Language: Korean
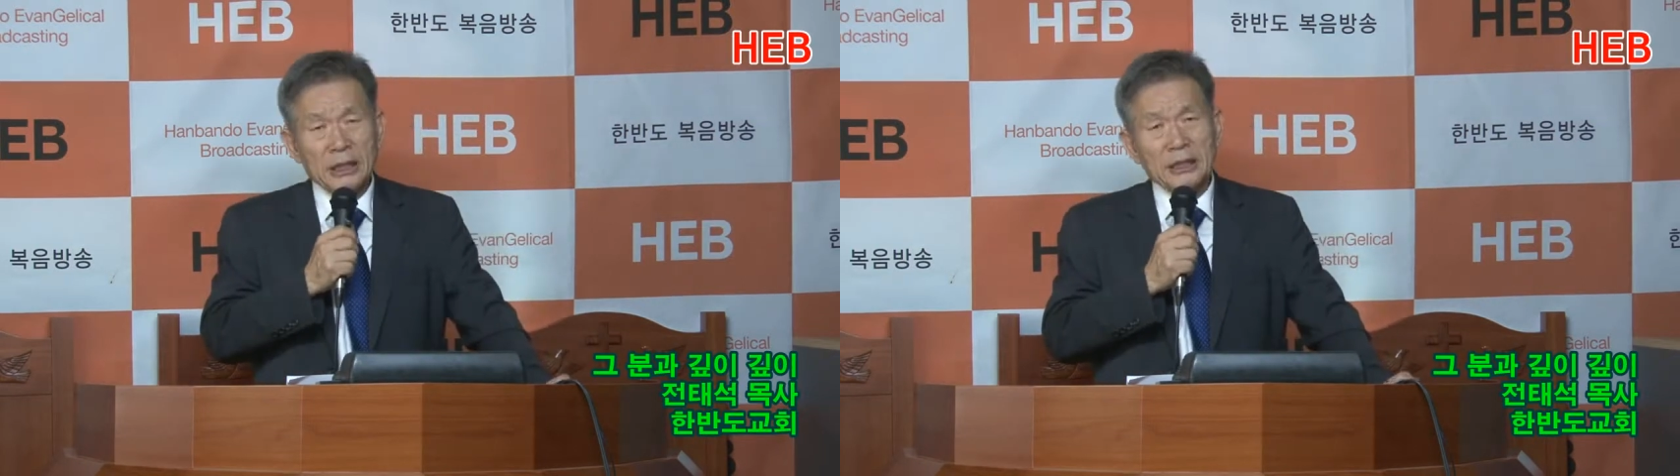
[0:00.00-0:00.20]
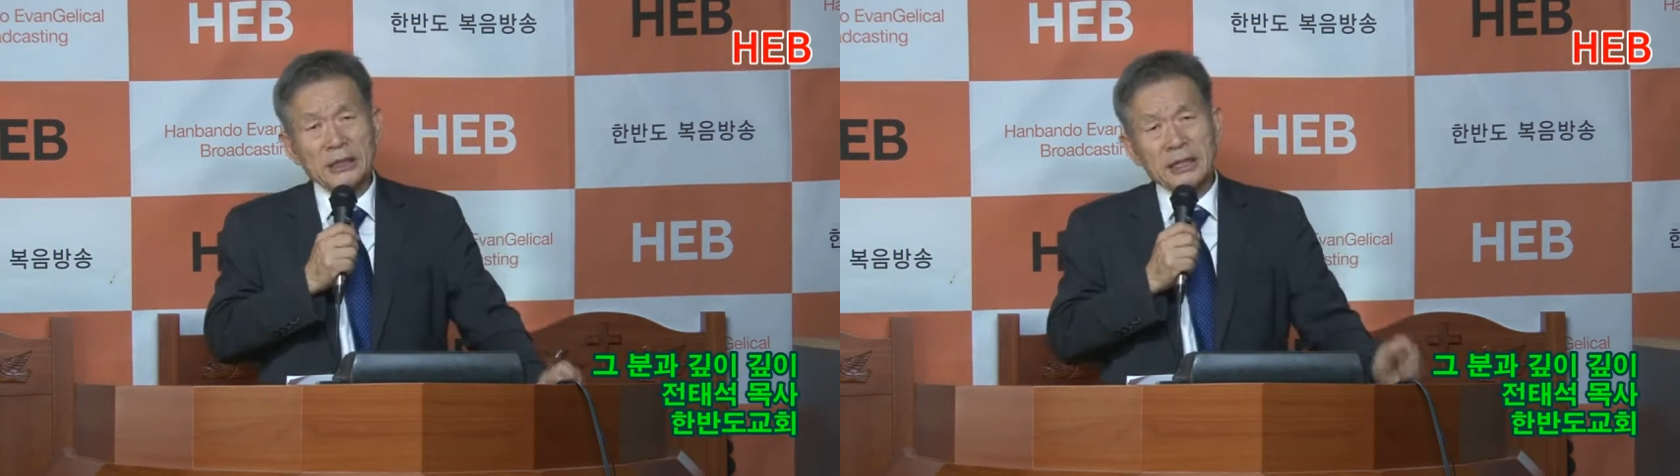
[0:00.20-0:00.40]

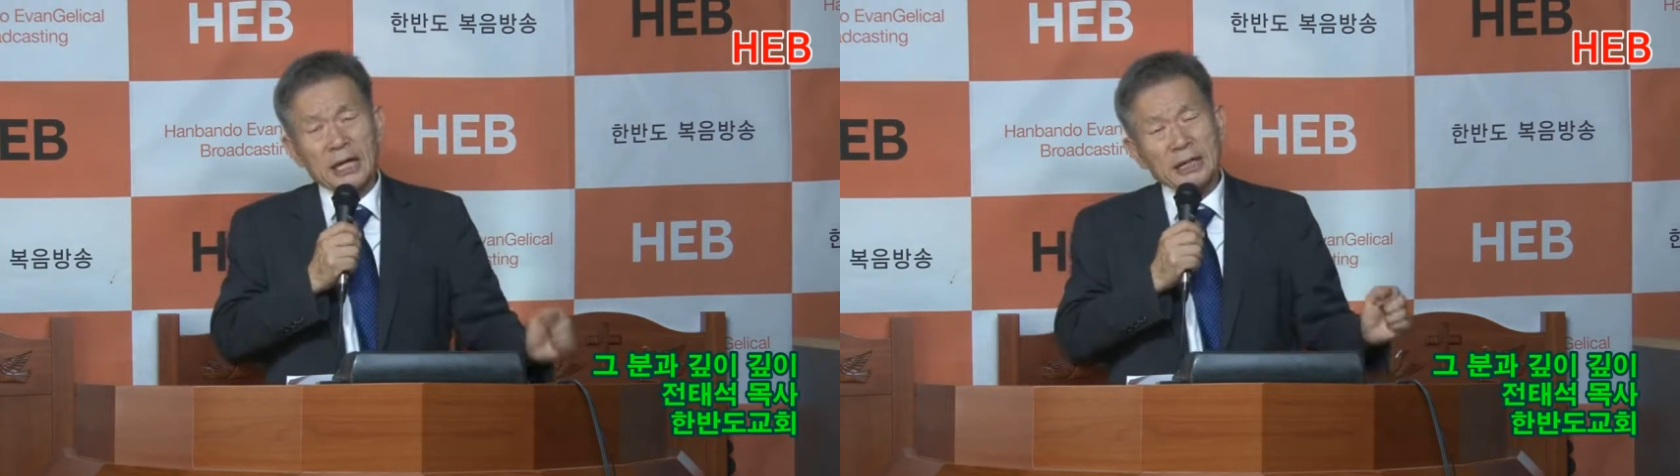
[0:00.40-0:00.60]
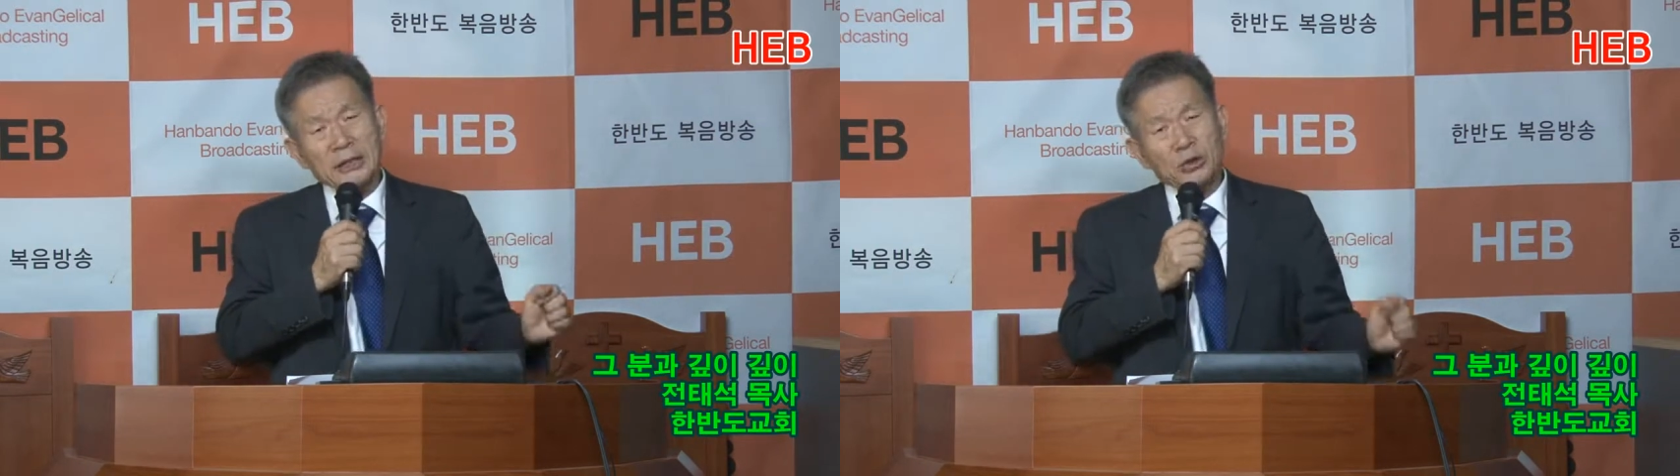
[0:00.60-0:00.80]
이런
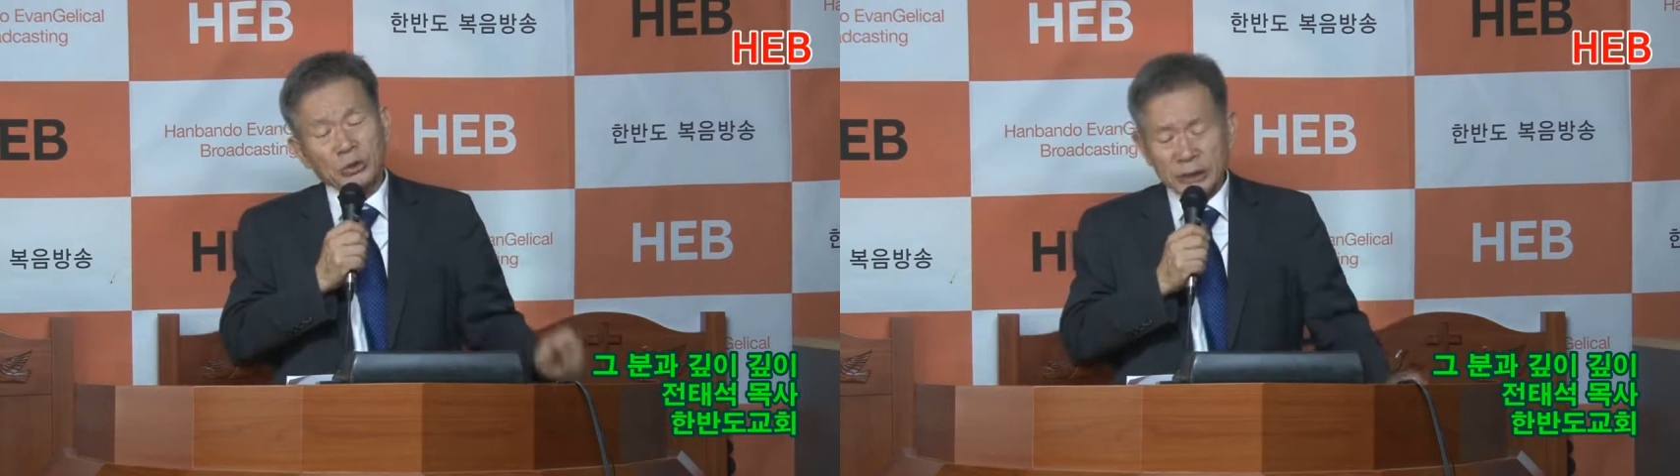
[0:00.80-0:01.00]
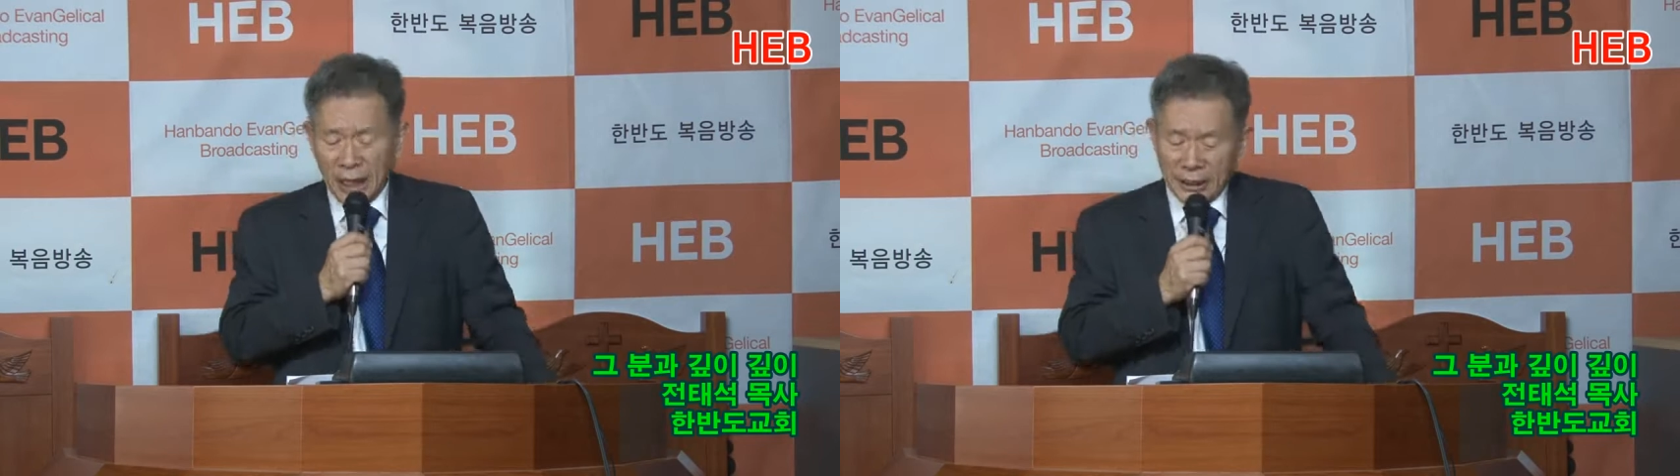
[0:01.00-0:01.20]
기간이
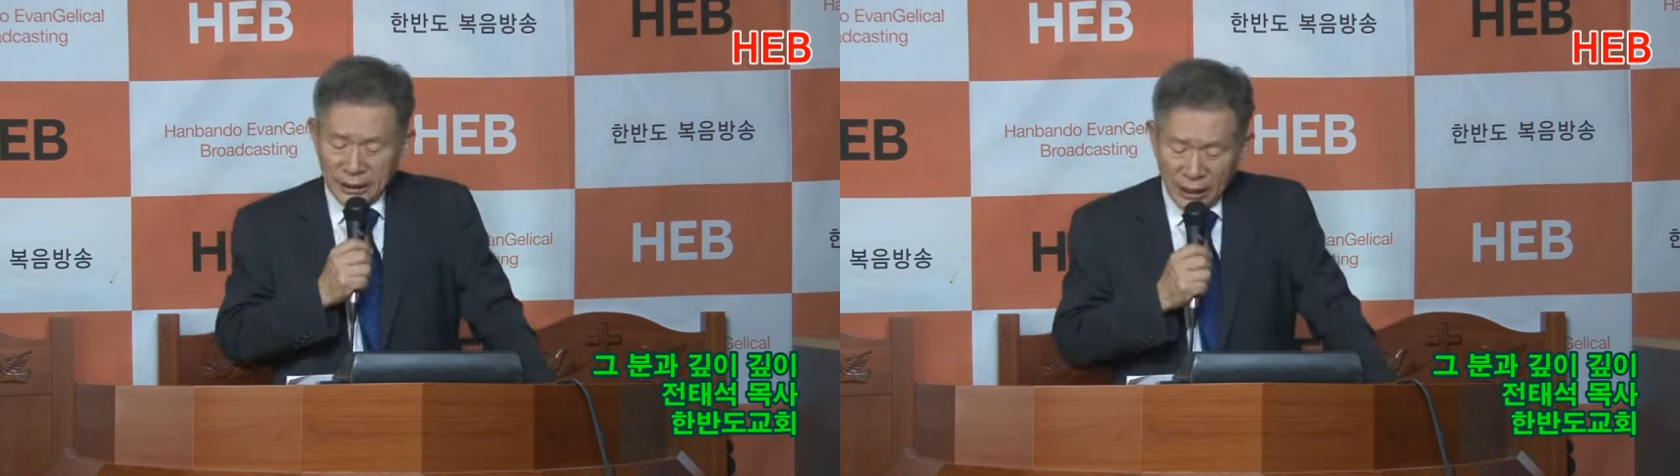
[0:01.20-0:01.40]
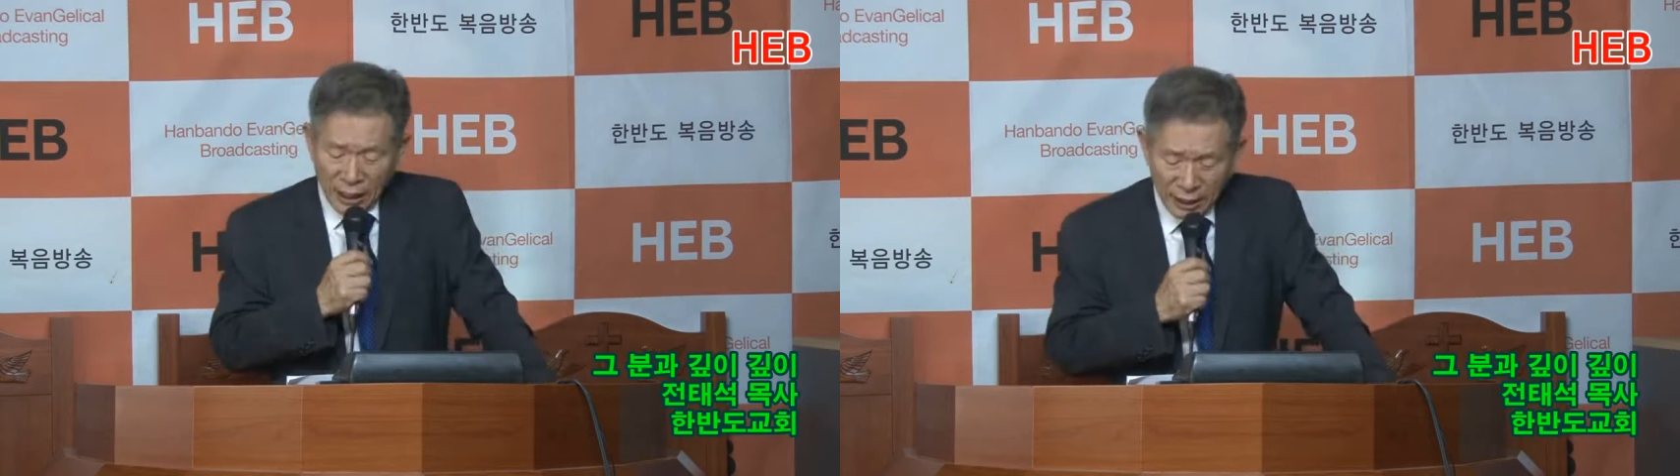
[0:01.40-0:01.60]

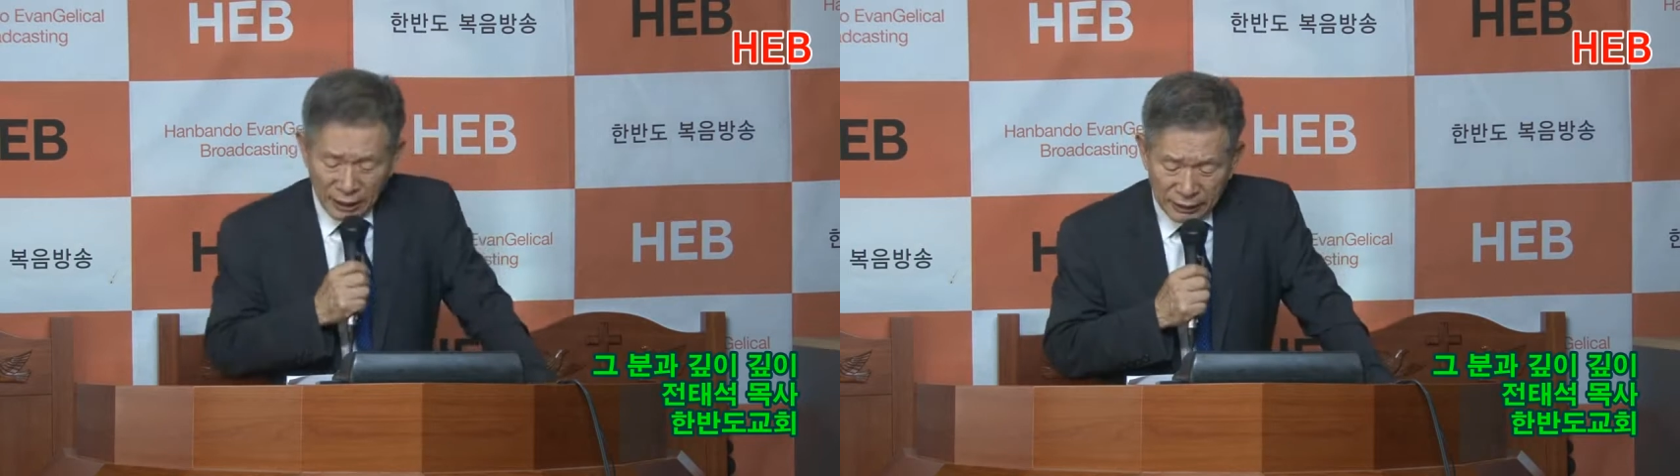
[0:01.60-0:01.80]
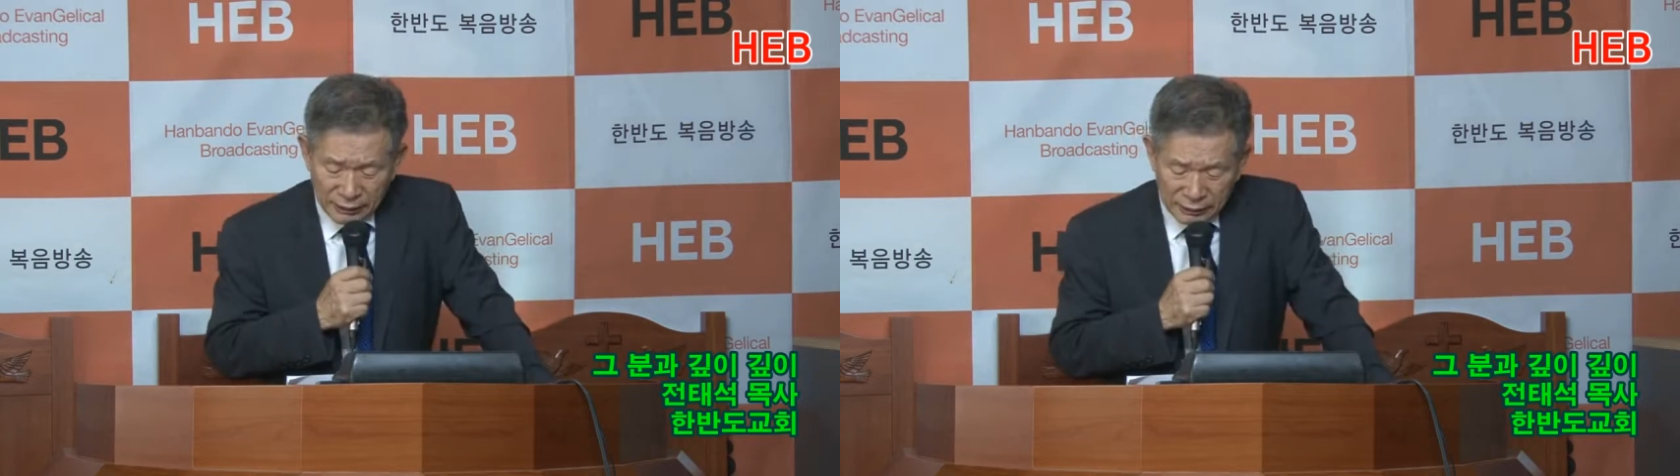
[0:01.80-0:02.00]

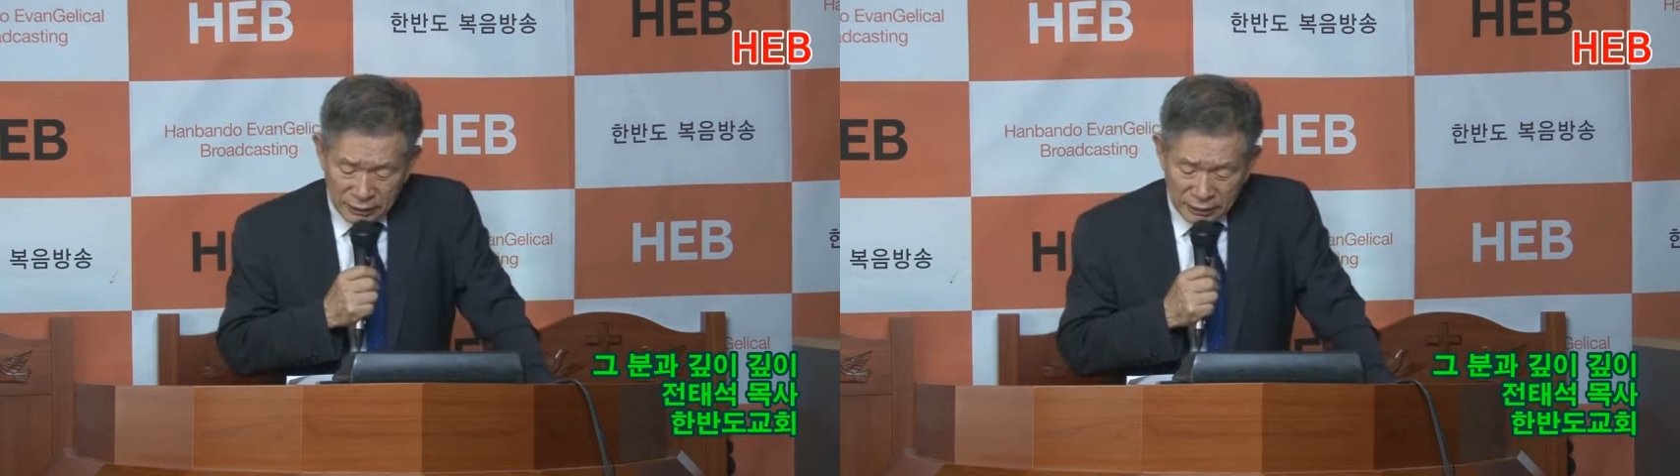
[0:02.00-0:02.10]
존재하는가?